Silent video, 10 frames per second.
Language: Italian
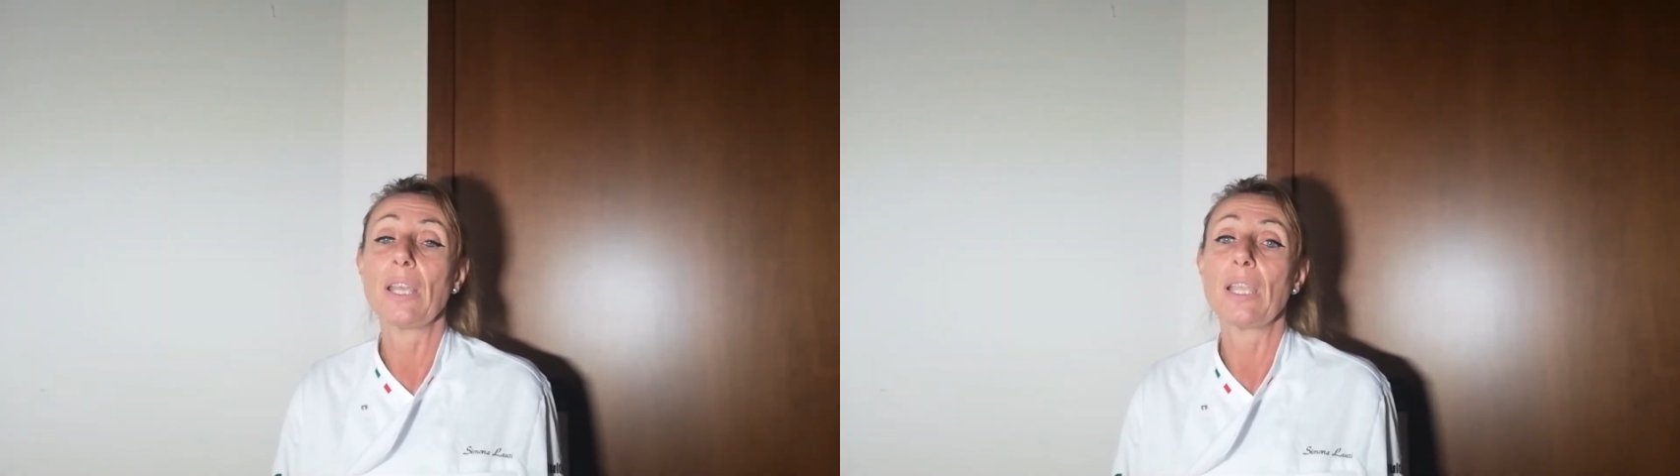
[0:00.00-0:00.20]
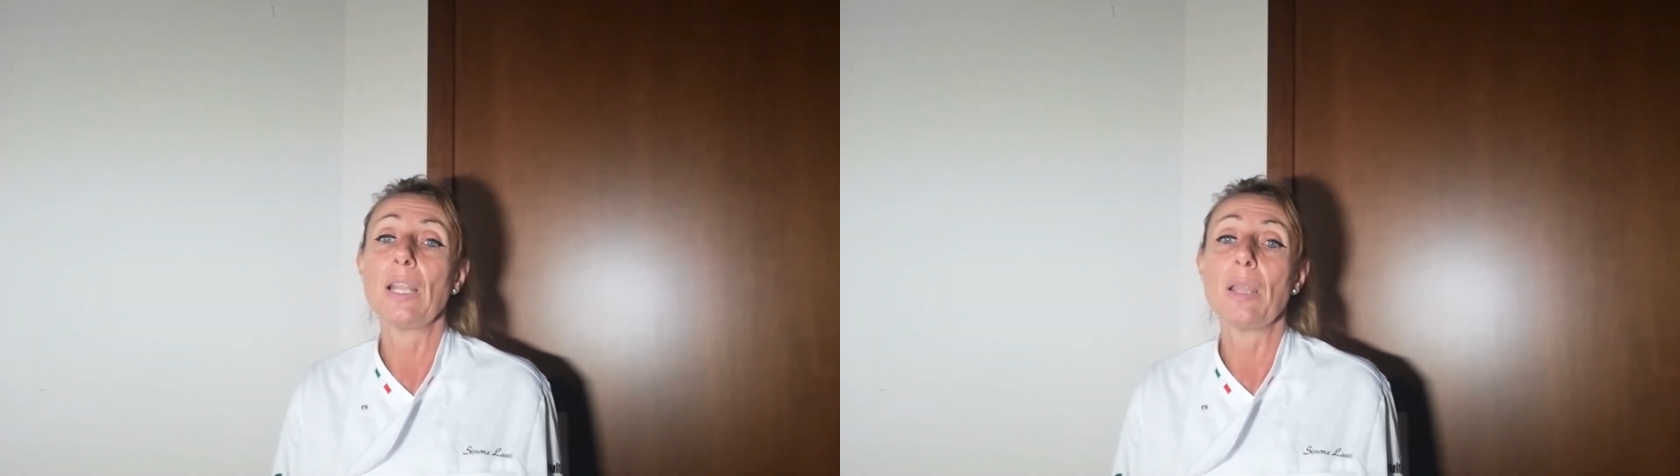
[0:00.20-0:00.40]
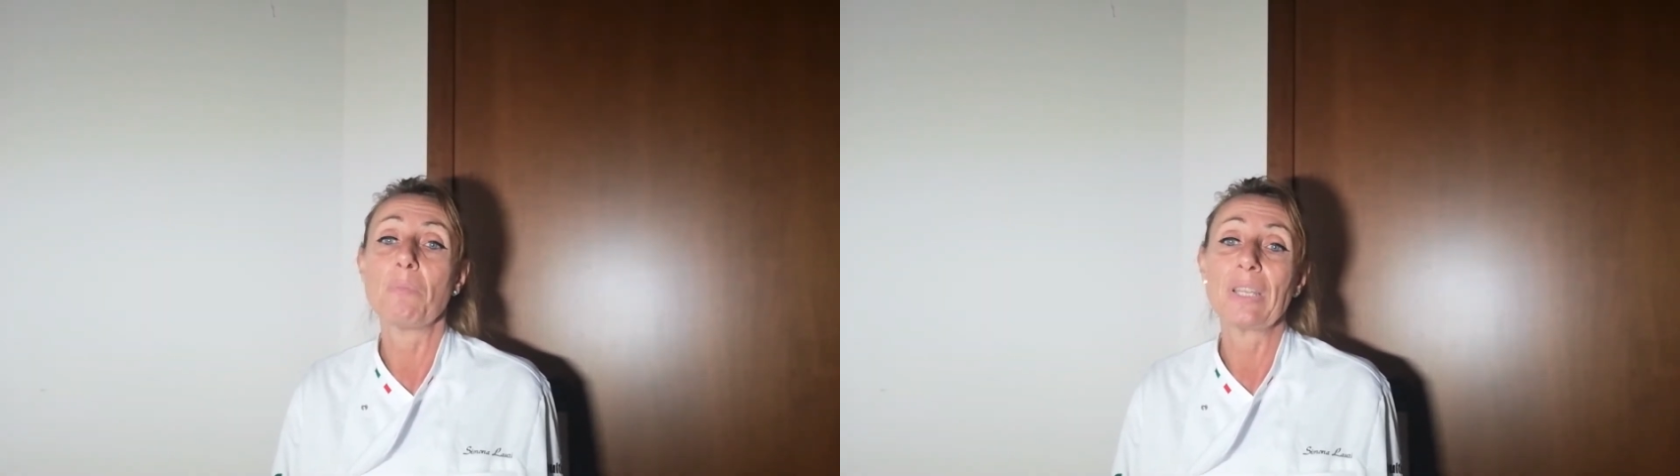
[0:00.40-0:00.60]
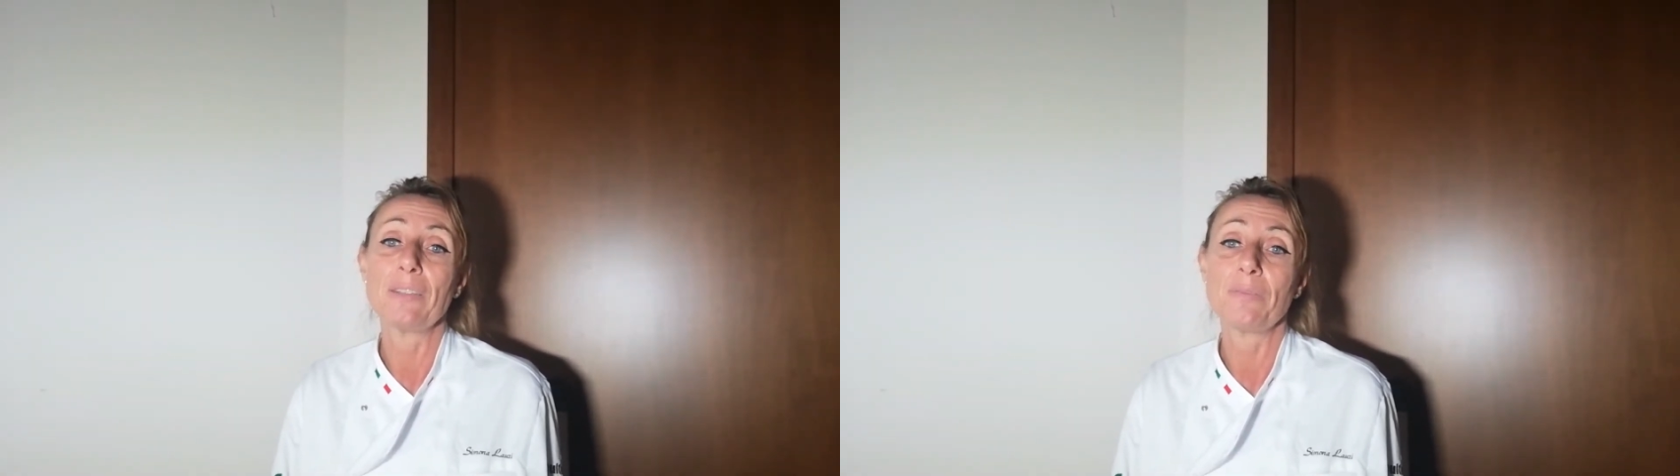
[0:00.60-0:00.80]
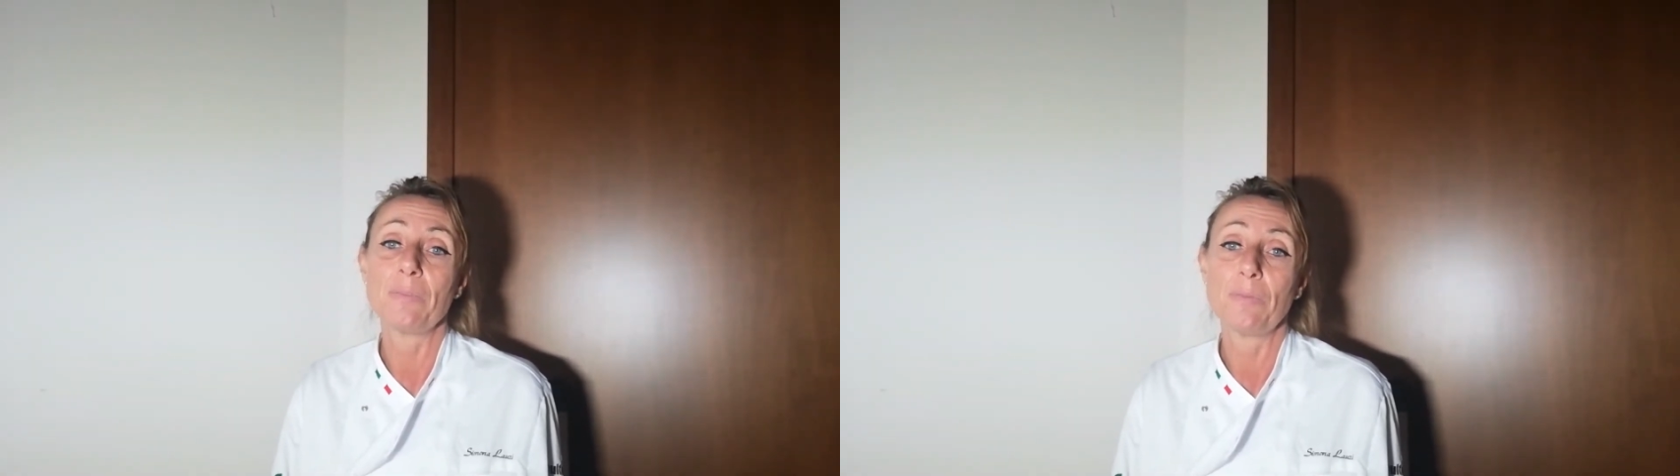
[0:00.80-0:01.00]
il
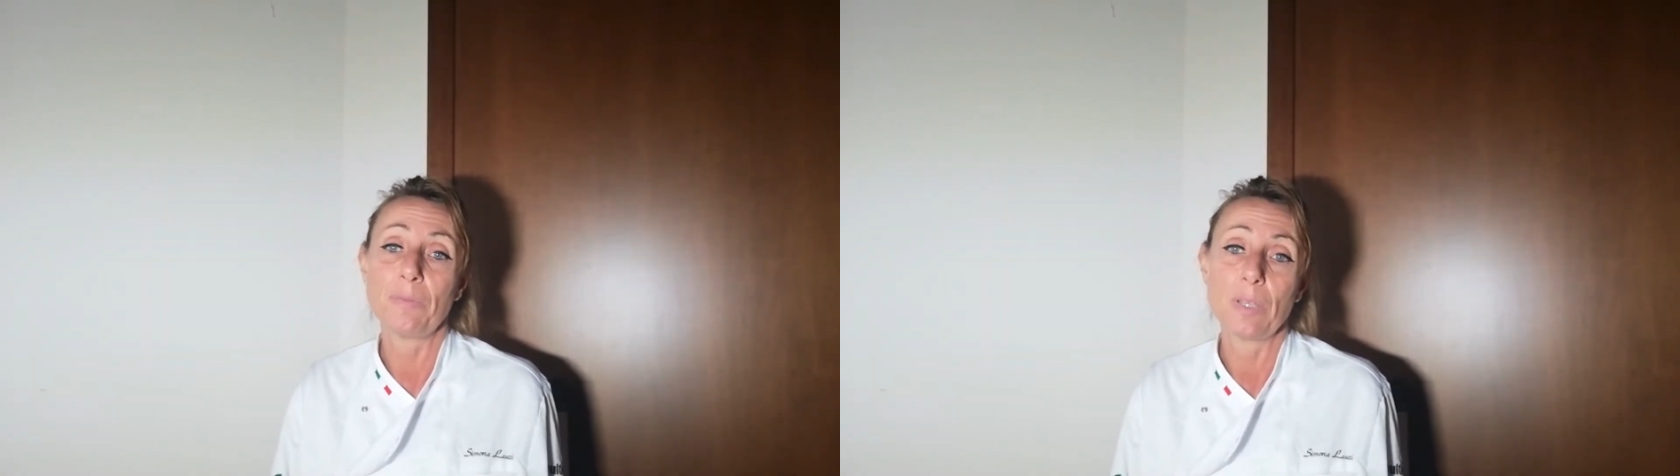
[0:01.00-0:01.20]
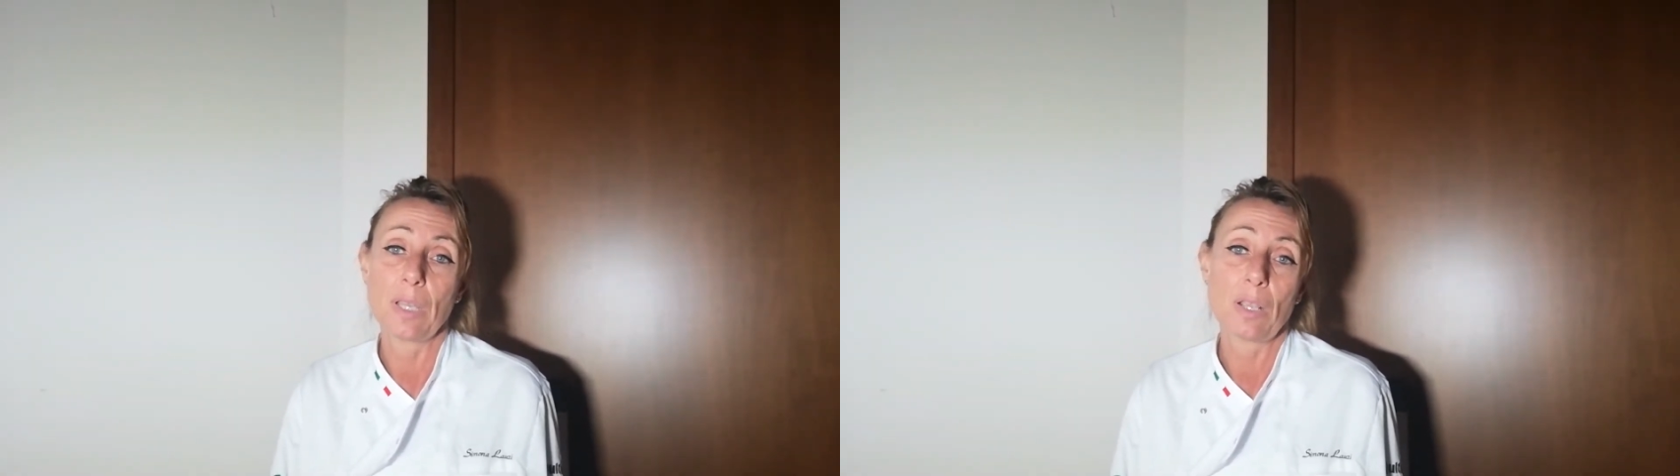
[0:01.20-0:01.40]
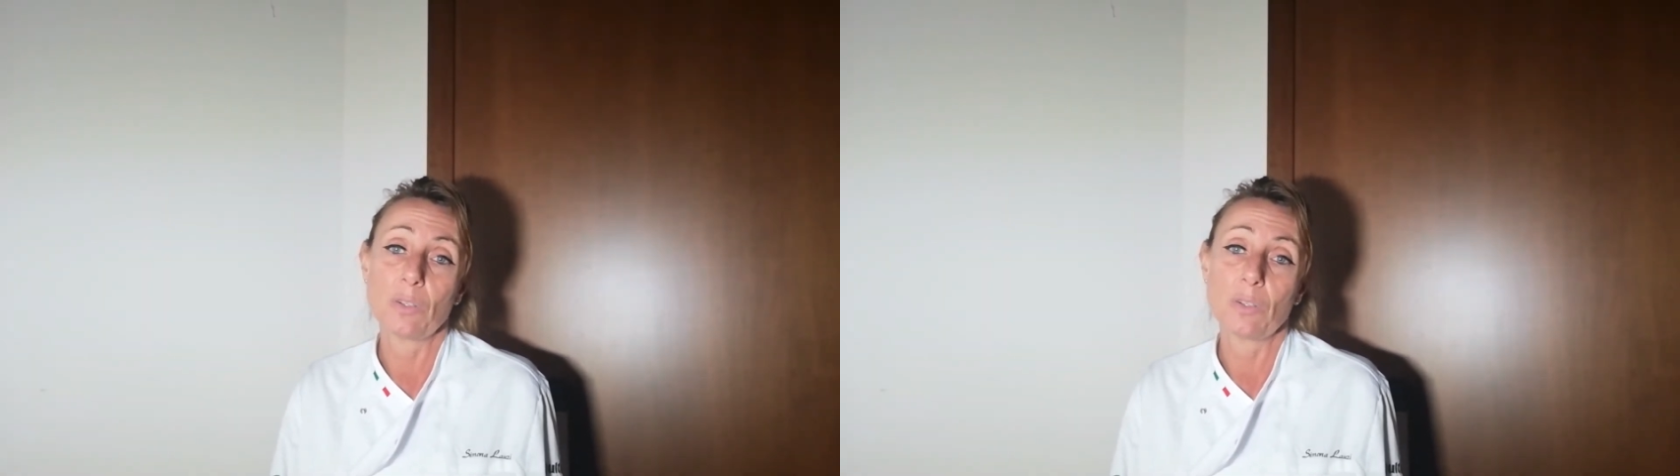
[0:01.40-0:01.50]
panificio eh,